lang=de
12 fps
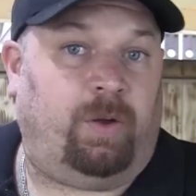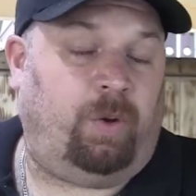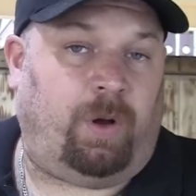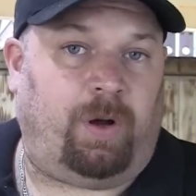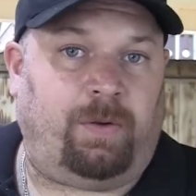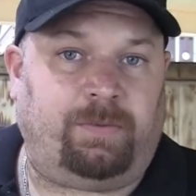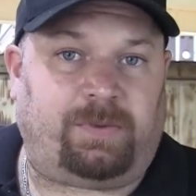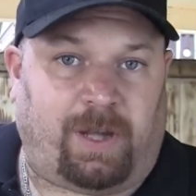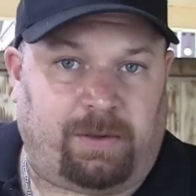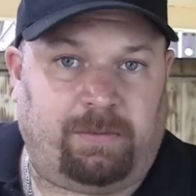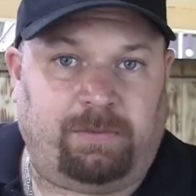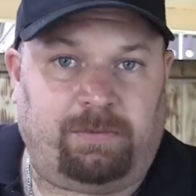Ja, und
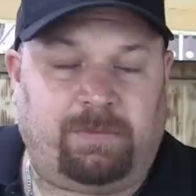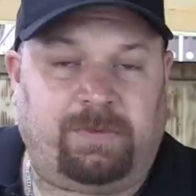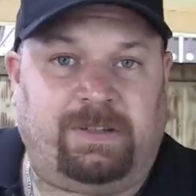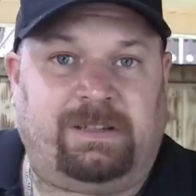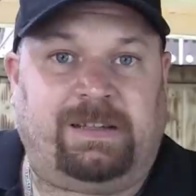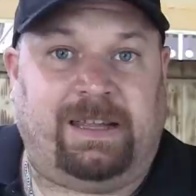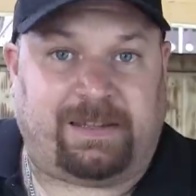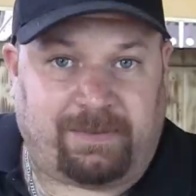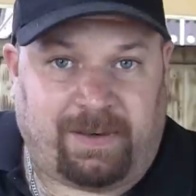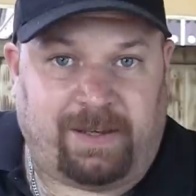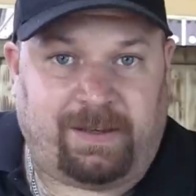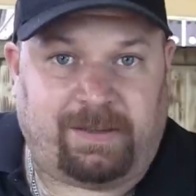dann geht's
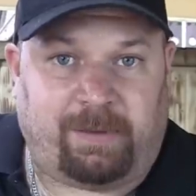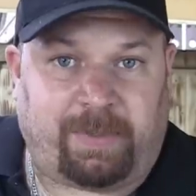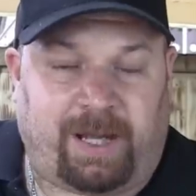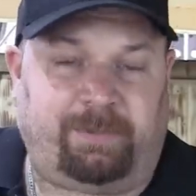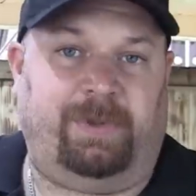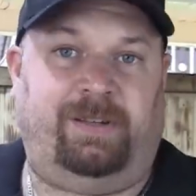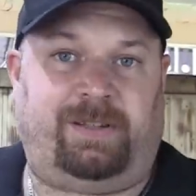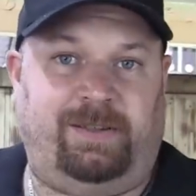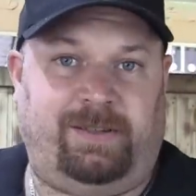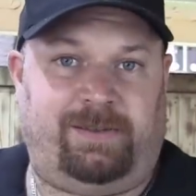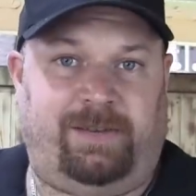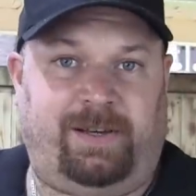weiter, dann braten wir das
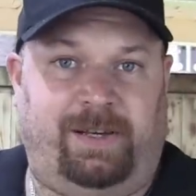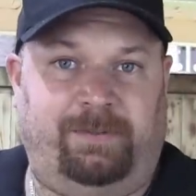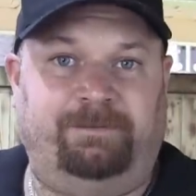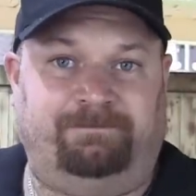ganze Zeug an.